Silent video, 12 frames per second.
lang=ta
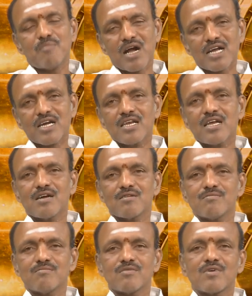
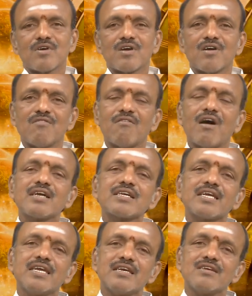மக்களாலும்
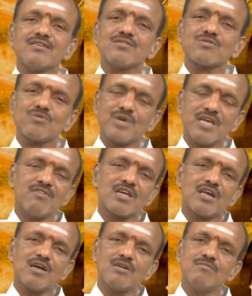வாழ்க்கை
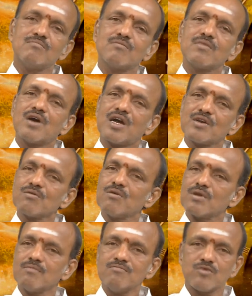துணைவராலும்
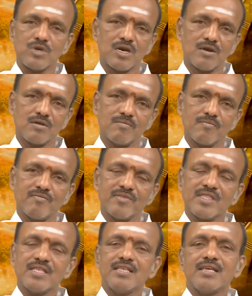அனுகூலம் உண்டாகும்
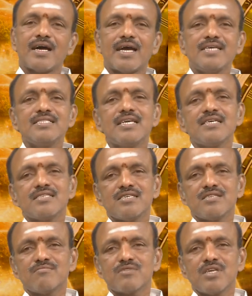ஐந்தாம்
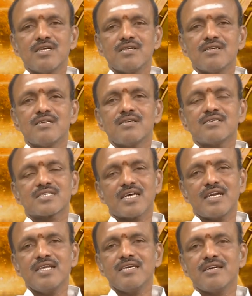தேதி முதல்
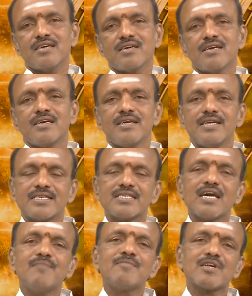சனி
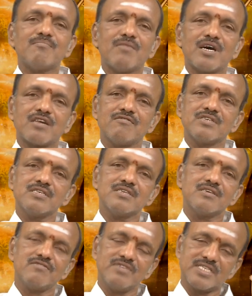எட்டாம் இடம் மாறுவது
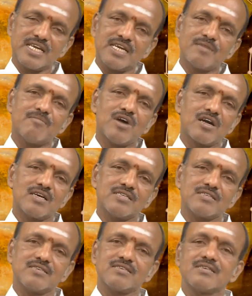
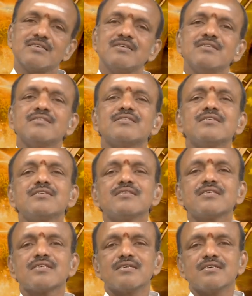விசேடமாகாது சிறு
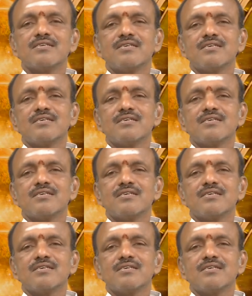சிறு